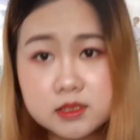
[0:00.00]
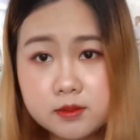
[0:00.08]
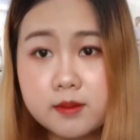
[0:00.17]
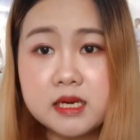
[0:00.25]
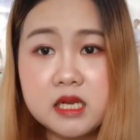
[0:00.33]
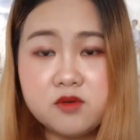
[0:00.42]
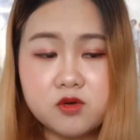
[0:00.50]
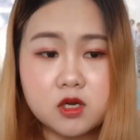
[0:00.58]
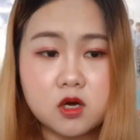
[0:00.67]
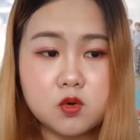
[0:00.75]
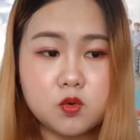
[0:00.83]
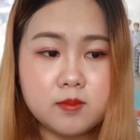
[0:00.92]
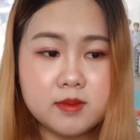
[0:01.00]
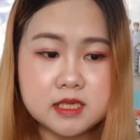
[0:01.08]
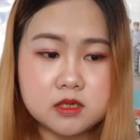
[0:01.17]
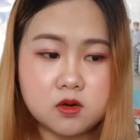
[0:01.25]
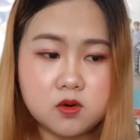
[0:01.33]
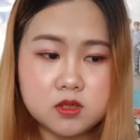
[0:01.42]
สำหรับเพลงนี้ฝนก็รู้มา
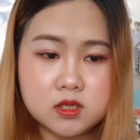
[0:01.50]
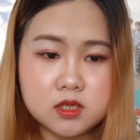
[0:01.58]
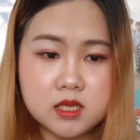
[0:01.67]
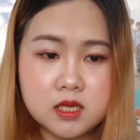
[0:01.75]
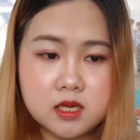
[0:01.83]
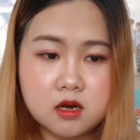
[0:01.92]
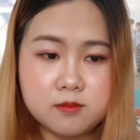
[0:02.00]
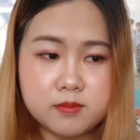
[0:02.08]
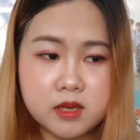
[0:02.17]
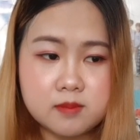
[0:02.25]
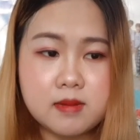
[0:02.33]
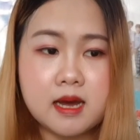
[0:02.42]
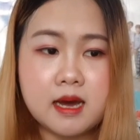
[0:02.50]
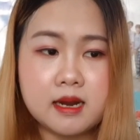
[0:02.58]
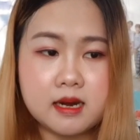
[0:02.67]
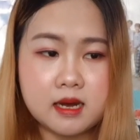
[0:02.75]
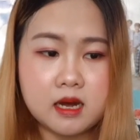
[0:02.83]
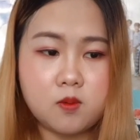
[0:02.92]
จากน้องคนหนึ่งที่คอมเมนต์มา
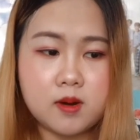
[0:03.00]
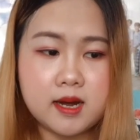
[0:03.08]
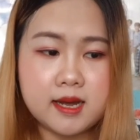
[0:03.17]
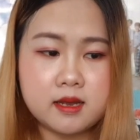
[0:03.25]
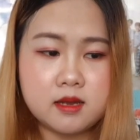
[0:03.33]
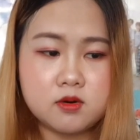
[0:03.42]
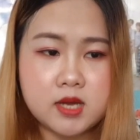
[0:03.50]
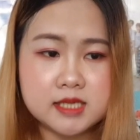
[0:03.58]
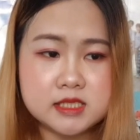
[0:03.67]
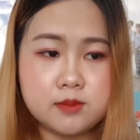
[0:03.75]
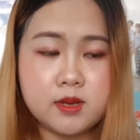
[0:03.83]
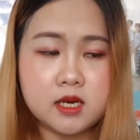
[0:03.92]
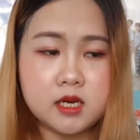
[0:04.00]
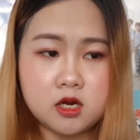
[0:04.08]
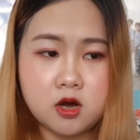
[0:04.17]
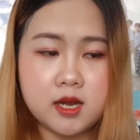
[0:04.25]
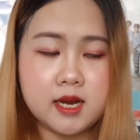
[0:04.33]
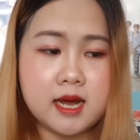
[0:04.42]
นะคะว่าให้รีแอคชั่นเพลง
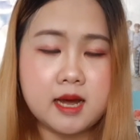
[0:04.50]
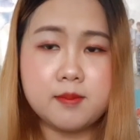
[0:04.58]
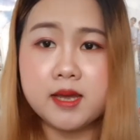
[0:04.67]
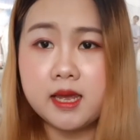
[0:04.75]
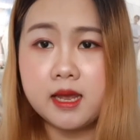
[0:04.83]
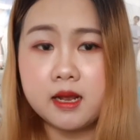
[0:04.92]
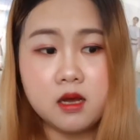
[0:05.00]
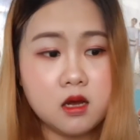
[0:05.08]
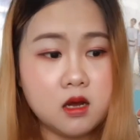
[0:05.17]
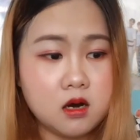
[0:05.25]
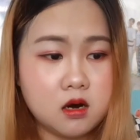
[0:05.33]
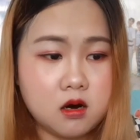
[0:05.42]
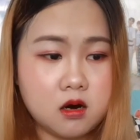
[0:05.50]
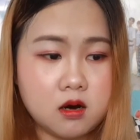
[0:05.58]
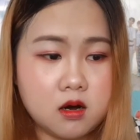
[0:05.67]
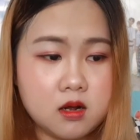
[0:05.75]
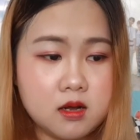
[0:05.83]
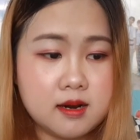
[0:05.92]
นี้หน่อยนะคะ เพลงอ๋
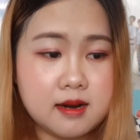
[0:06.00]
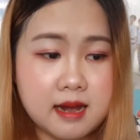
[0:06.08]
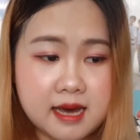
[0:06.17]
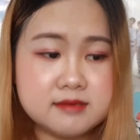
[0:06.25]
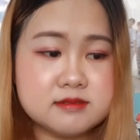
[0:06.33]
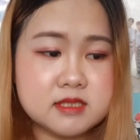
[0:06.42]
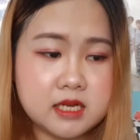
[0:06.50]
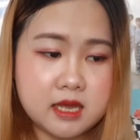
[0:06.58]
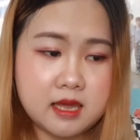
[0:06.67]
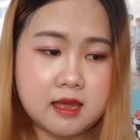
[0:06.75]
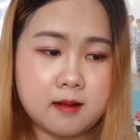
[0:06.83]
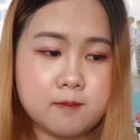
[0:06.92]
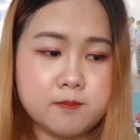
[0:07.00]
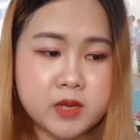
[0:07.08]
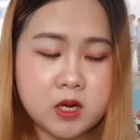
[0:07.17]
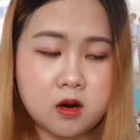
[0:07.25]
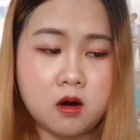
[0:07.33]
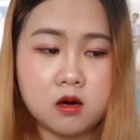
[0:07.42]
อไลฟ์นั่นเอง
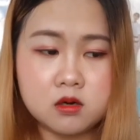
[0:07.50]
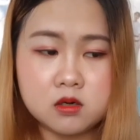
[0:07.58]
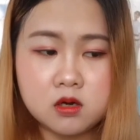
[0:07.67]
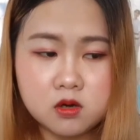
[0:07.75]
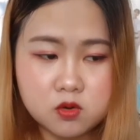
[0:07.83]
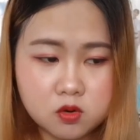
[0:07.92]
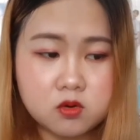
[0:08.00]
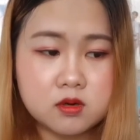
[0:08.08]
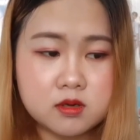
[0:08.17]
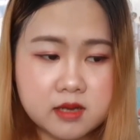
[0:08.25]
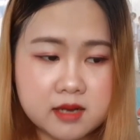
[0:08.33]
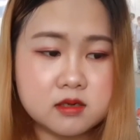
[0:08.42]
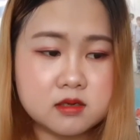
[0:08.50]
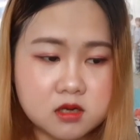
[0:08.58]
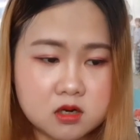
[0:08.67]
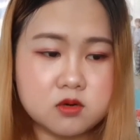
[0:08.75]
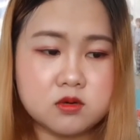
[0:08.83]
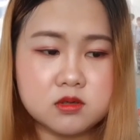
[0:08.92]
ของ Rocket
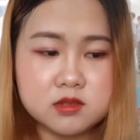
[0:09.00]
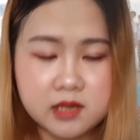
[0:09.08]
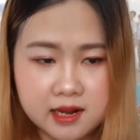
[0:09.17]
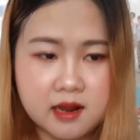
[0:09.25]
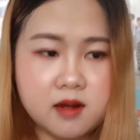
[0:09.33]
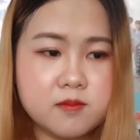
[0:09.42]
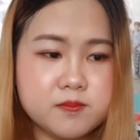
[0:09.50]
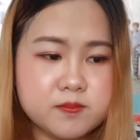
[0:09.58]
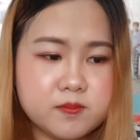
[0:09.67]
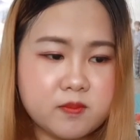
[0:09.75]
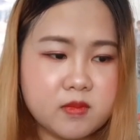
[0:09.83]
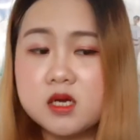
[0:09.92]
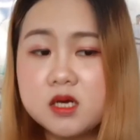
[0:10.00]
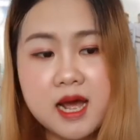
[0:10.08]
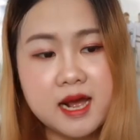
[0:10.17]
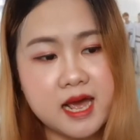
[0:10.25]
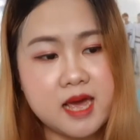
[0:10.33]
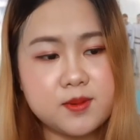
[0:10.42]
Girl นะคะ คือ
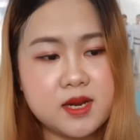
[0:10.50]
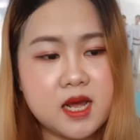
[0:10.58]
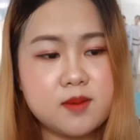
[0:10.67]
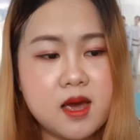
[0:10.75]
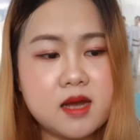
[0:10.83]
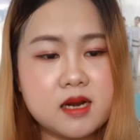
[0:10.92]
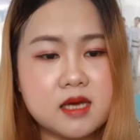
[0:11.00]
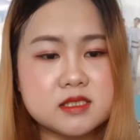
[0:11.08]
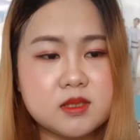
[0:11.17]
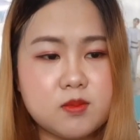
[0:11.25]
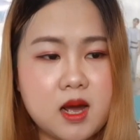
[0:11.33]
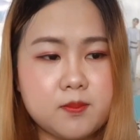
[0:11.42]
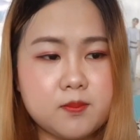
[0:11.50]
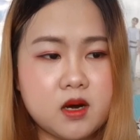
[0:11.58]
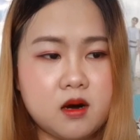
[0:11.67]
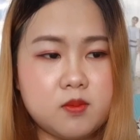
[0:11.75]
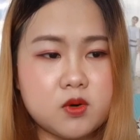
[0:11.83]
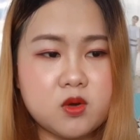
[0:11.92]
หาหายไปนานมากนะสำหรับ
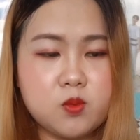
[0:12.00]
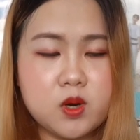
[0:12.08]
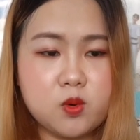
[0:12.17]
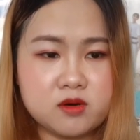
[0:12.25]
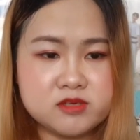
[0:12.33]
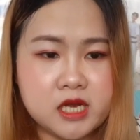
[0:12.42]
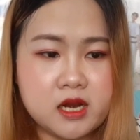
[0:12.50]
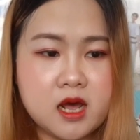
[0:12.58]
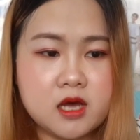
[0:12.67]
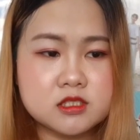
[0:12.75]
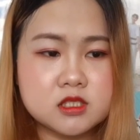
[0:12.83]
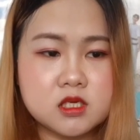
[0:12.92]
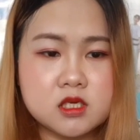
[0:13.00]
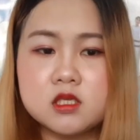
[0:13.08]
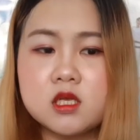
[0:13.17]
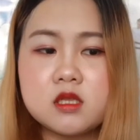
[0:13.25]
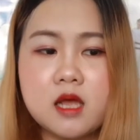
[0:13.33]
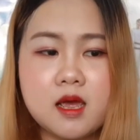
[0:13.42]
อ๋อโปรดิววันวันไชน่า
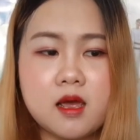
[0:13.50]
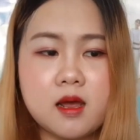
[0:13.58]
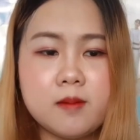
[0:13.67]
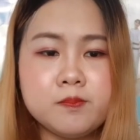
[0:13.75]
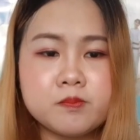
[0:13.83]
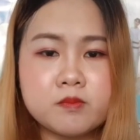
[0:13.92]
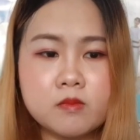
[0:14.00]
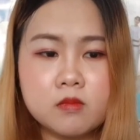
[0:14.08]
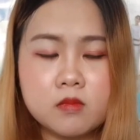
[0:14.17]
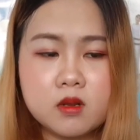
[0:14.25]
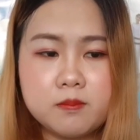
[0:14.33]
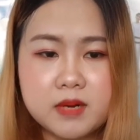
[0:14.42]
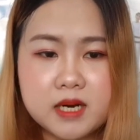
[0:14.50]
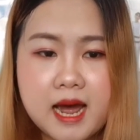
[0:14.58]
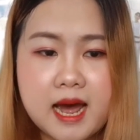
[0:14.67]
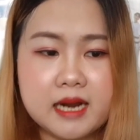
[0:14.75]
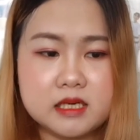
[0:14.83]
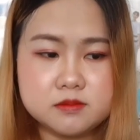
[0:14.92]
คือตั้งแต่ประ
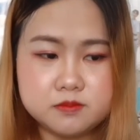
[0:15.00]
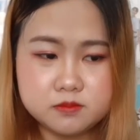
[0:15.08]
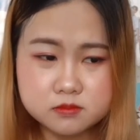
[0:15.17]
กาศ